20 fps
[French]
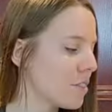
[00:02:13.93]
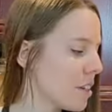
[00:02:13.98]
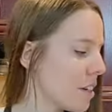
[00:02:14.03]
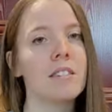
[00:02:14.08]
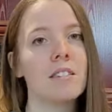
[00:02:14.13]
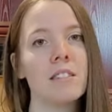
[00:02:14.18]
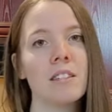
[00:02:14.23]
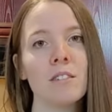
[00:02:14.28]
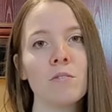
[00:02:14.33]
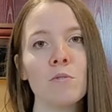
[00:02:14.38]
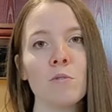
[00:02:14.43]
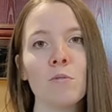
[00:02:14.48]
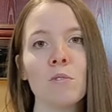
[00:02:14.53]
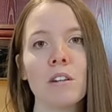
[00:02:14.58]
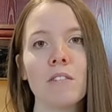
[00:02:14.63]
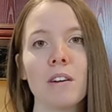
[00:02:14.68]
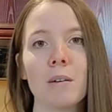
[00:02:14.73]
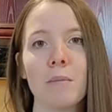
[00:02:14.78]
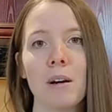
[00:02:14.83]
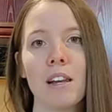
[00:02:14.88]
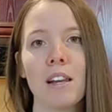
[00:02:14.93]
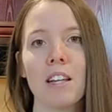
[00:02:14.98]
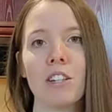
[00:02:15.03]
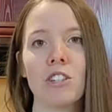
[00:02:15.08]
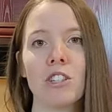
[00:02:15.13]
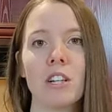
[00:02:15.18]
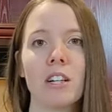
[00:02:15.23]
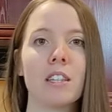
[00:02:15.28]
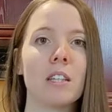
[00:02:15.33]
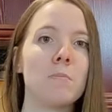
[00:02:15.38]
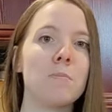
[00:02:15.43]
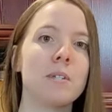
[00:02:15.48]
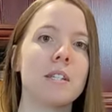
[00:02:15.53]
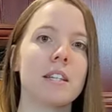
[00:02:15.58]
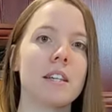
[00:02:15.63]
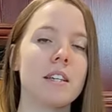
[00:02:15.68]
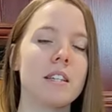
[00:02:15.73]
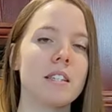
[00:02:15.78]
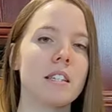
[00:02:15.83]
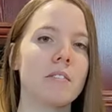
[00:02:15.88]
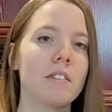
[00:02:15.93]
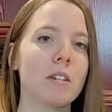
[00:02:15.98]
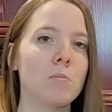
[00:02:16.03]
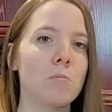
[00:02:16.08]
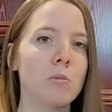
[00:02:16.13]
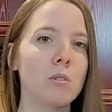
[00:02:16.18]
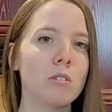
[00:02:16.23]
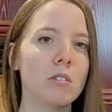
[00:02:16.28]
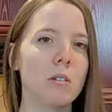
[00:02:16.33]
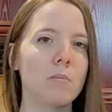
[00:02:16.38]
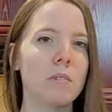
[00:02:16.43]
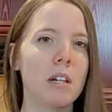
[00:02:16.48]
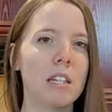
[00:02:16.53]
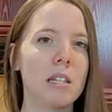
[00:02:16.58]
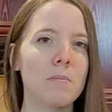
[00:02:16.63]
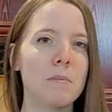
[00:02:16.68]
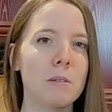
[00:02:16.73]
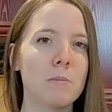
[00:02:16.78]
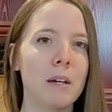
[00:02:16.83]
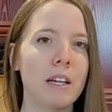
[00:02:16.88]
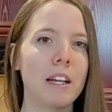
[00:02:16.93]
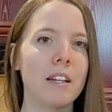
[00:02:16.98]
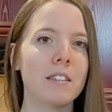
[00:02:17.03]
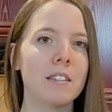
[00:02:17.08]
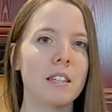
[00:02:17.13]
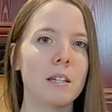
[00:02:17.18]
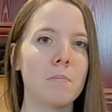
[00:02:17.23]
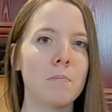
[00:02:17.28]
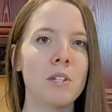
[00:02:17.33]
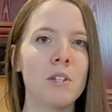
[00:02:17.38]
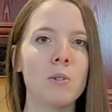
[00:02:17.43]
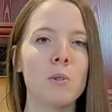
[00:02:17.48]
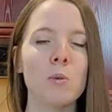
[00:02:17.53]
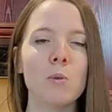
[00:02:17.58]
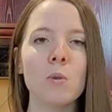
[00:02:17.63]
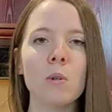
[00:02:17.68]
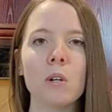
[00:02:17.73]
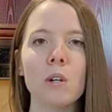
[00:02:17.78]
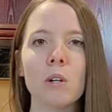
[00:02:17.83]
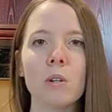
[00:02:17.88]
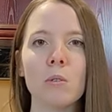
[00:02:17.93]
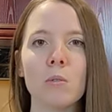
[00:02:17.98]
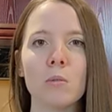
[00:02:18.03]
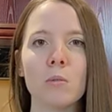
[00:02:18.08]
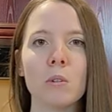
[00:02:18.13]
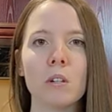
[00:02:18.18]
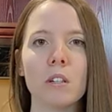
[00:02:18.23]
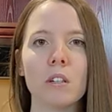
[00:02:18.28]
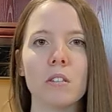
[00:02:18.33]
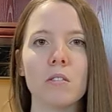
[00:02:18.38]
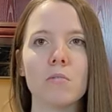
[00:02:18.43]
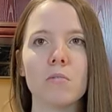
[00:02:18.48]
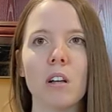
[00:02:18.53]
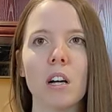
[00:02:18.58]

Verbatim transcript: Si vous voulez vraiment l'acheter en épicerie, ça va être plus comme dans les petits magasins bio ou euh,